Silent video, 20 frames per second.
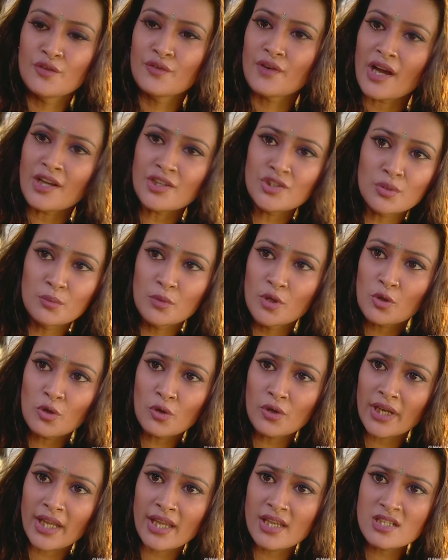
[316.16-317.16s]
يوراج أنت
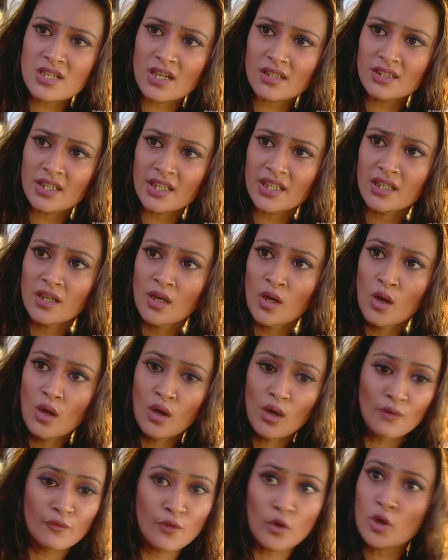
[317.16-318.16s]
ما بتعرفهم
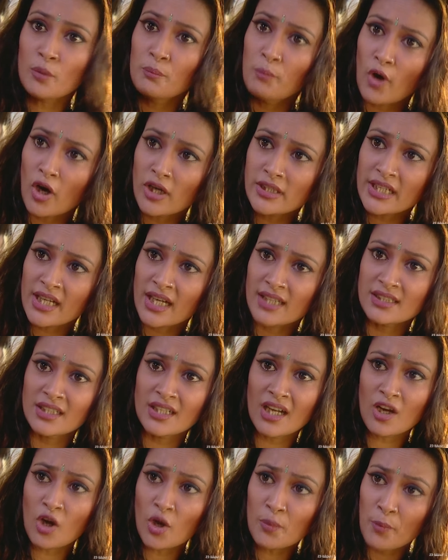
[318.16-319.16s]
لك هدول عصابة
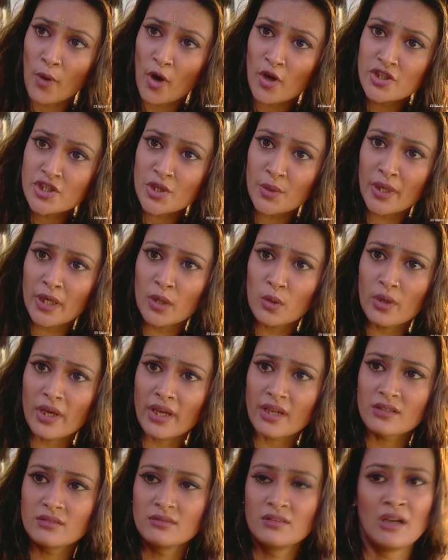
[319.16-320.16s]
مجرمين قتالين
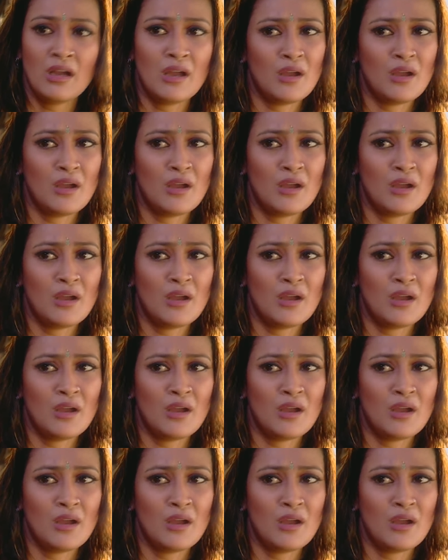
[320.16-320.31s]
قتلة